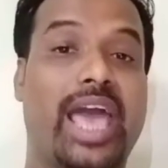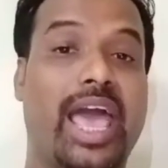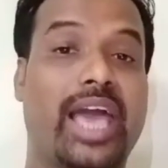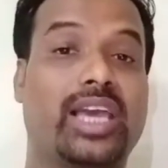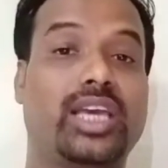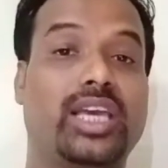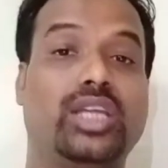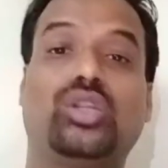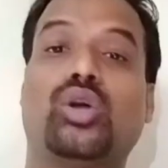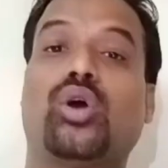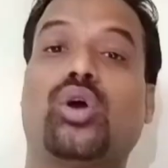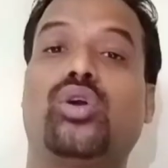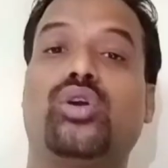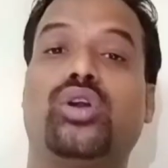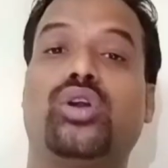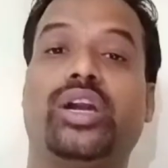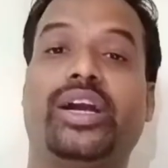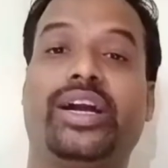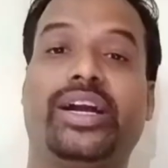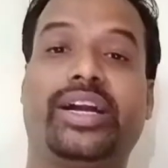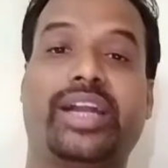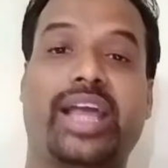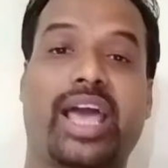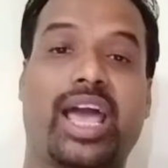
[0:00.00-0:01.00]
একই
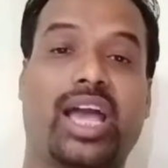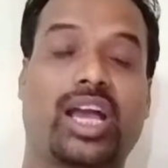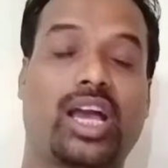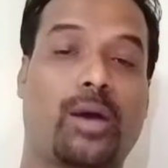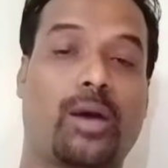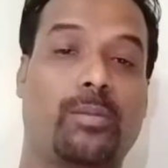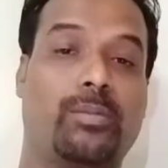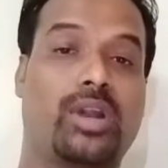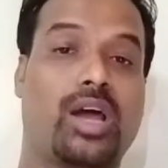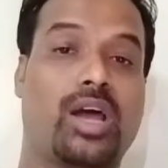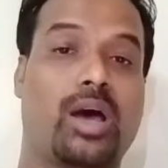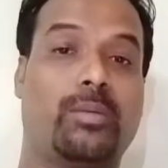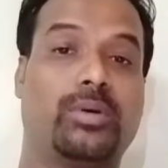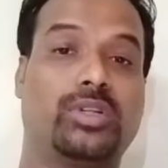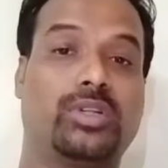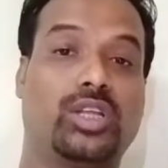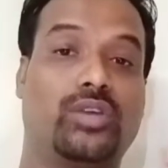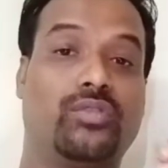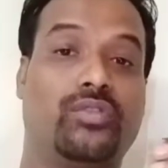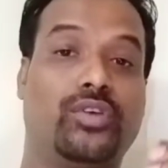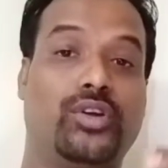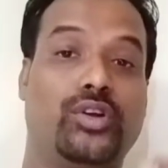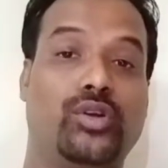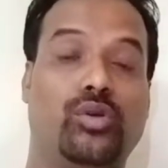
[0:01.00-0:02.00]
ধরনের ট্যাগ আমরা
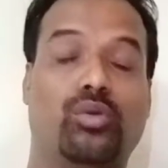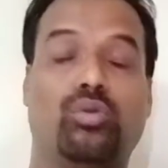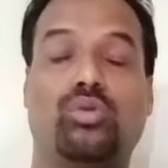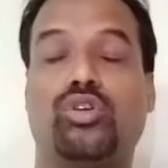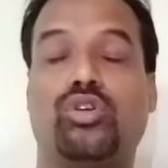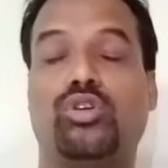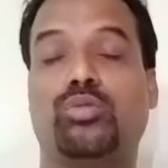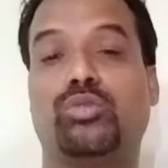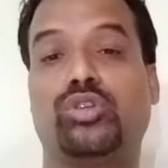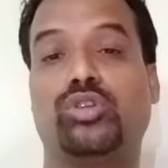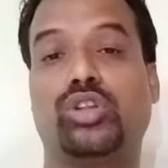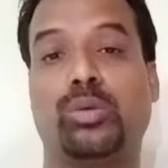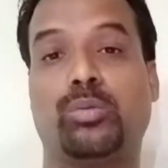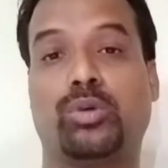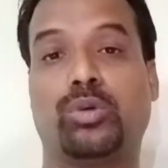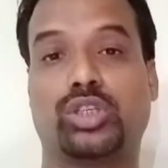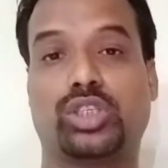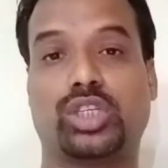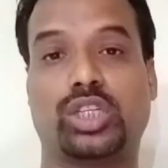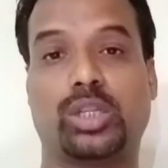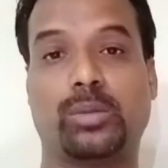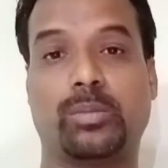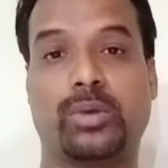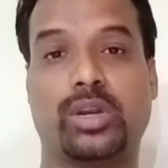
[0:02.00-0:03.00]
আমাদের ভিডিওগুলোর মধ্যে
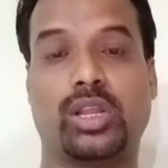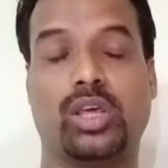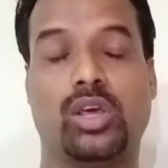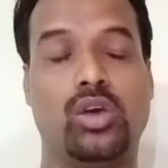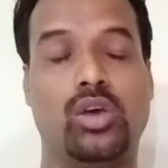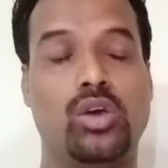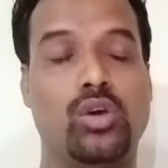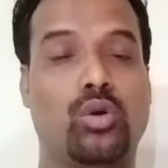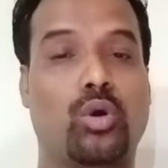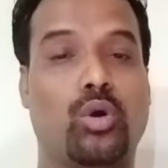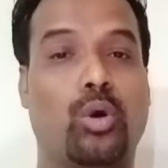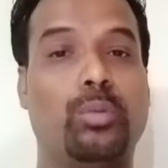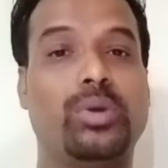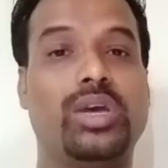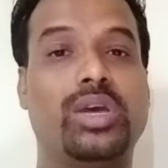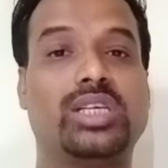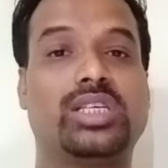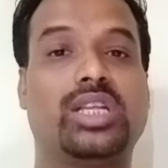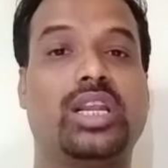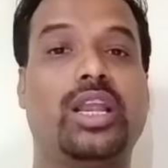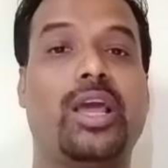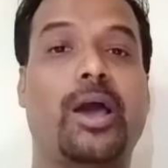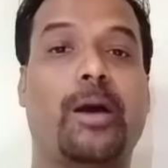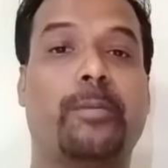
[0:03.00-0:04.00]
বসাতে পারি
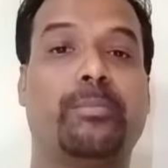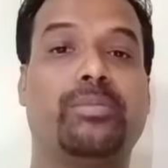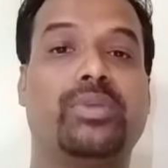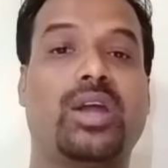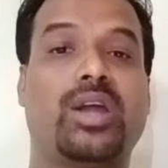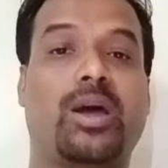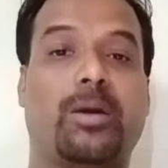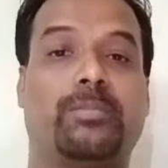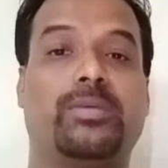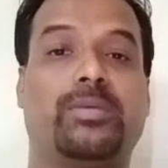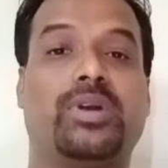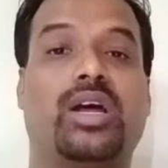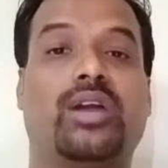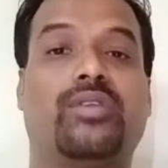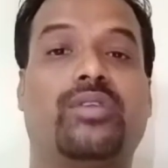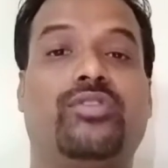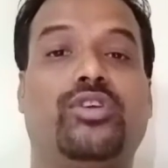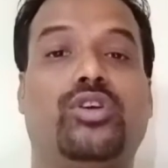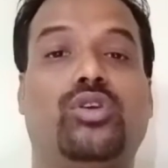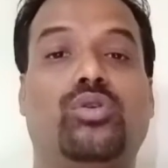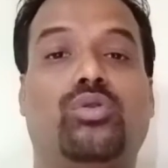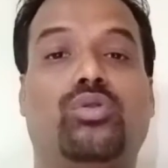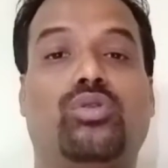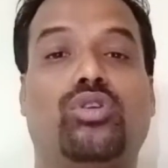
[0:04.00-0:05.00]
অবভিয়াসলি আপনি আপনার
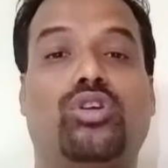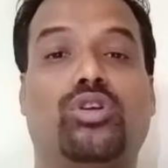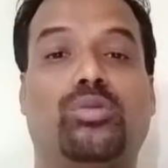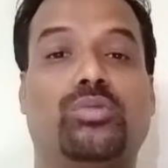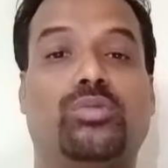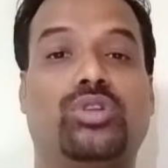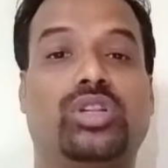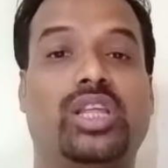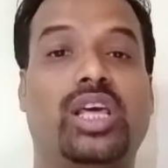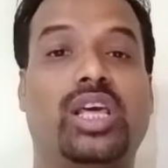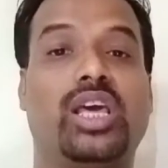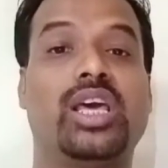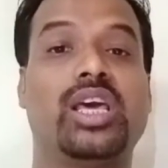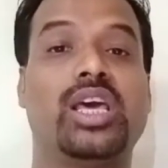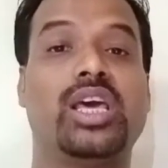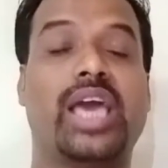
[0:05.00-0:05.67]
ভিডিওগুলোর মধ্যে